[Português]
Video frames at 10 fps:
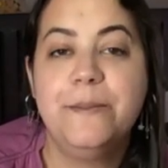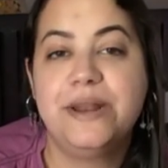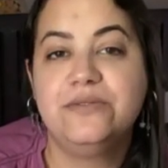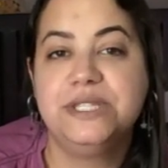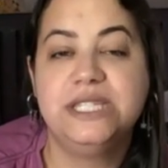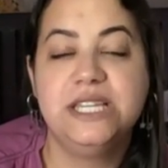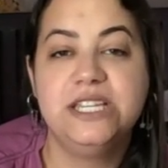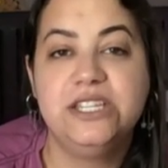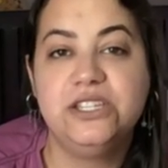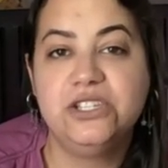para
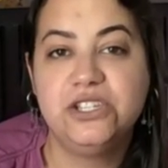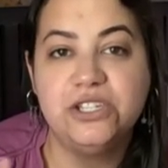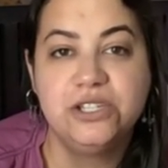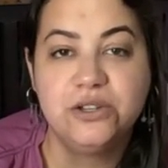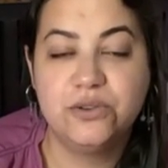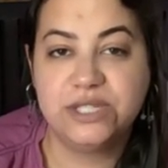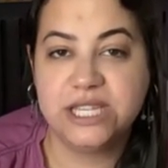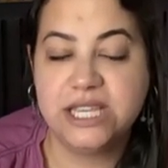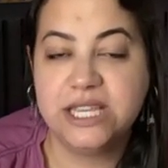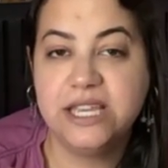vocês
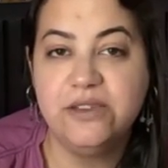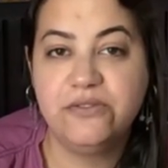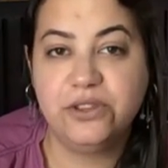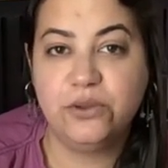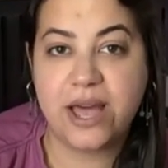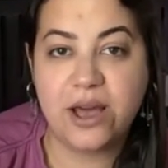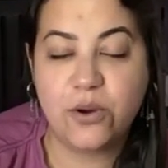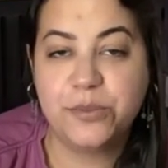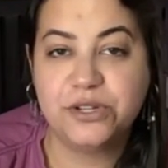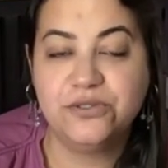conseguirem efetuar a
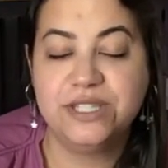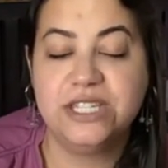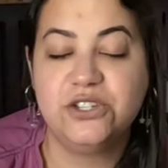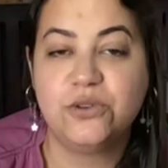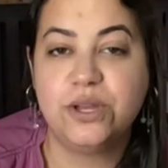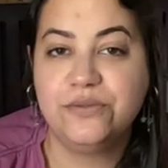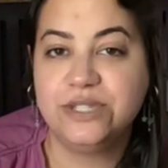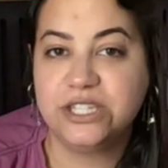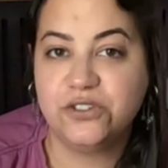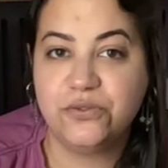compra de vocês quando
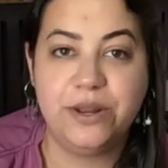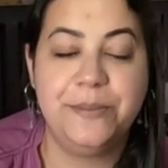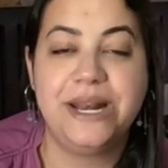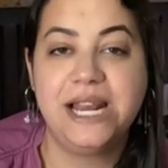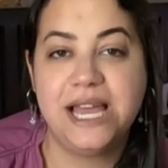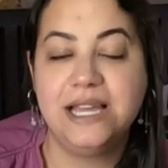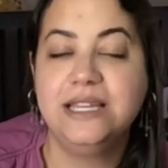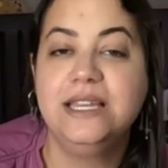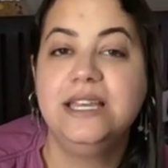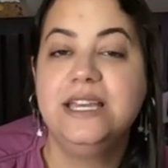vocês forem para lá.